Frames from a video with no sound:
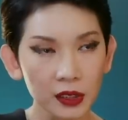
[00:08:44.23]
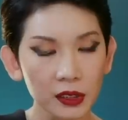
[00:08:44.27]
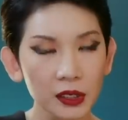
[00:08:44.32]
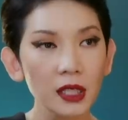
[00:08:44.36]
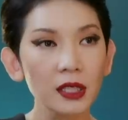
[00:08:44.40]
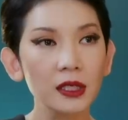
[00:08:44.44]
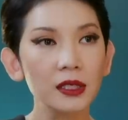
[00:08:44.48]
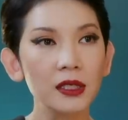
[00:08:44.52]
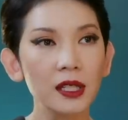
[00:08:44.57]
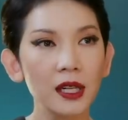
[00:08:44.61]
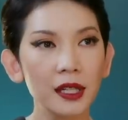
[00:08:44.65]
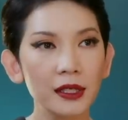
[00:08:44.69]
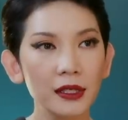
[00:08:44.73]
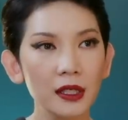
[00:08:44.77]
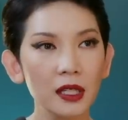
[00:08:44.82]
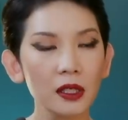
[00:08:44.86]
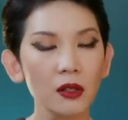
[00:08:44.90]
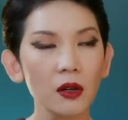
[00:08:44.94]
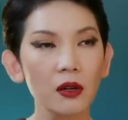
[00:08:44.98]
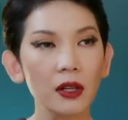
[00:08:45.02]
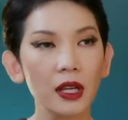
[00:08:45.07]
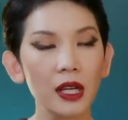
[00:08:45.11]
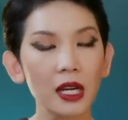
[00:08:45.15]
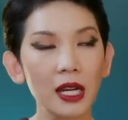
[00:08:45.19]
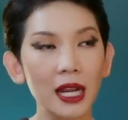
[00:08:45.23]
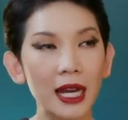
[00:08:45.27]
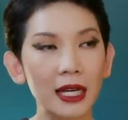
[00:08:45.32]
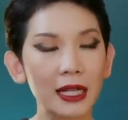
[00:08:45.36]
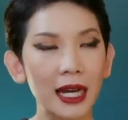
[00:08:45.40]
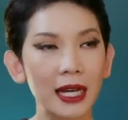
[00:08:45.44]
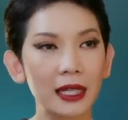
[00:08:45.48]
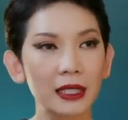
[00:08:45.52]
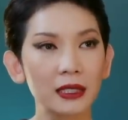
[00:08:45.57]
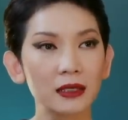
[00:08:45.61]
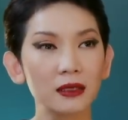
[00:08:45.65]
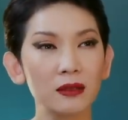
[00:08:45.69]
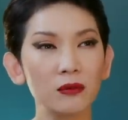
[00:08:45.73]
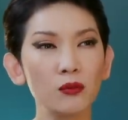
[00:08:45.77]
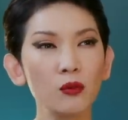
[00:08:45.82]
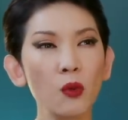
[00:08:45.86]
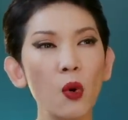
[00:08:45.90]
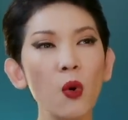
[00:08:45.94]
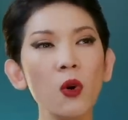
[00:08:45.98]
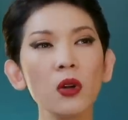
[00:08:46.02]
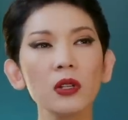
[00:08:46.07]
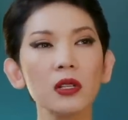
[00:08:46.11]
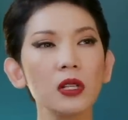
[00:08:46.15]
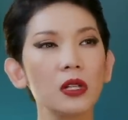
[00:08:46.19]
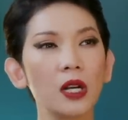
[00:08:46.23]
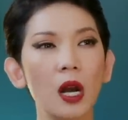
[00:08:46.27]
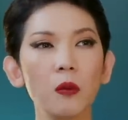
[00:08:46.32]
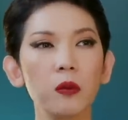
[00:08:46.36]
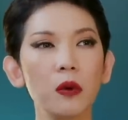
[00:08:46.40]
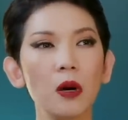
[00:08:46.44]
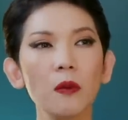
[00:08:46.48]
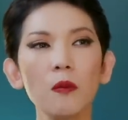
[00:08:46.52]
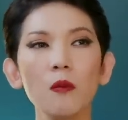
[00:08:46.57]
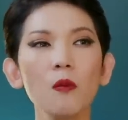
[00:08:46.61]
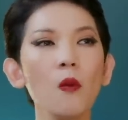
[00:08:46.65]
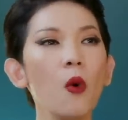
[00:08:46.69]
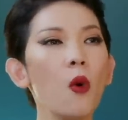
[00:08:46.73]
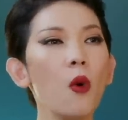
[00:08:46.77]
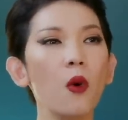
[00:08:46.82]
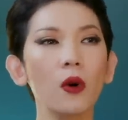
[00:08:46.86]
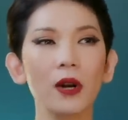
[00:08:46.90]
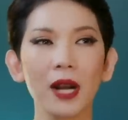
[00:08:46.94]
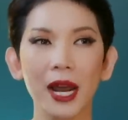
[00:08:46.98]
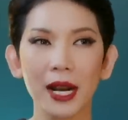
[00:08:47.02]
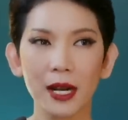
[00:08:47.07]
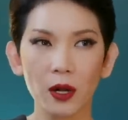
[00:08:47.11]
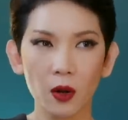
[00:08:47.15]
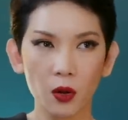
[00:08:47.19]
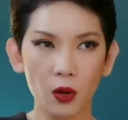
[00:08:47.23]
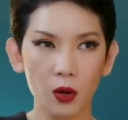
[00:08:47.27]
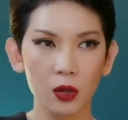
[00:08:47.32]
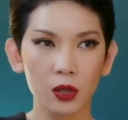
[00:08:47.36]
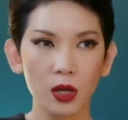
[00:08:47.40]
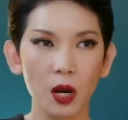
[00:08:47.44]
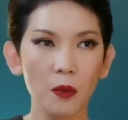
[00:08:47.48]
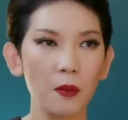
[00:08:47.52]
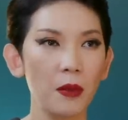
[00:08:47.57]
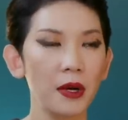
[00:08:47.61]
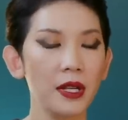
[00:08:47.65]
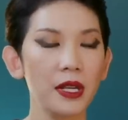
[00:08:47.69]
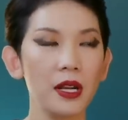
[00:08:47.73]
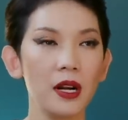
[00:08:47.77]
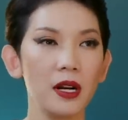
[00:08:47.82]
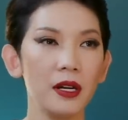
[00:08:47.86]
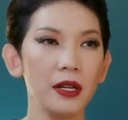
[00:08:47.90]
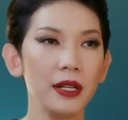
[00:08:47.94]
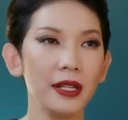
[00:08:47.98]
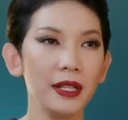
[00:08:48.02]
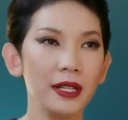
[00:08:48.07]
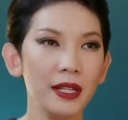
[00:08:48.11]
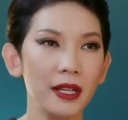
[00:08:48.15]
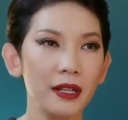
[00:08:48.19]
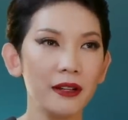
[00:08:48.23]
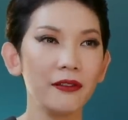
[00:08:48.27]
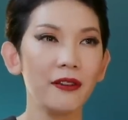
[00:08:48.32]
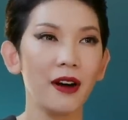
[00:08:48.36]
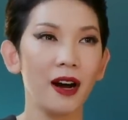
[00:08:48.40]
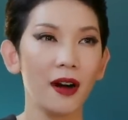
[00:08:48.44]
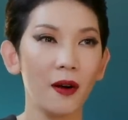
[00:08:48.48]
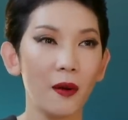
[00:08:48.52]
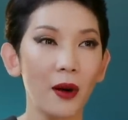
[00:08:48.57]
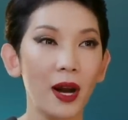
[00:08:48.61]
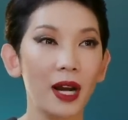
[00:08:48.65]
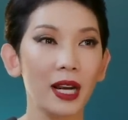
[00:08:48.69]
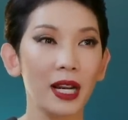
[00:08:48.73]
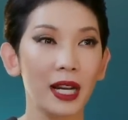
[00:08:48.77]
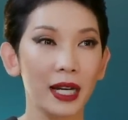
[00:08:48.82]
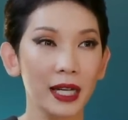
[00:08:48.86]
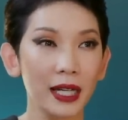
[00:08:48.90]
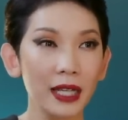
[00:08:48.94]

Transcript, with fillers: Thích cơi nới có nghĩa là càng muốn chứ không có buông ra đâu, không bao giờ ly dị vợ hoặc là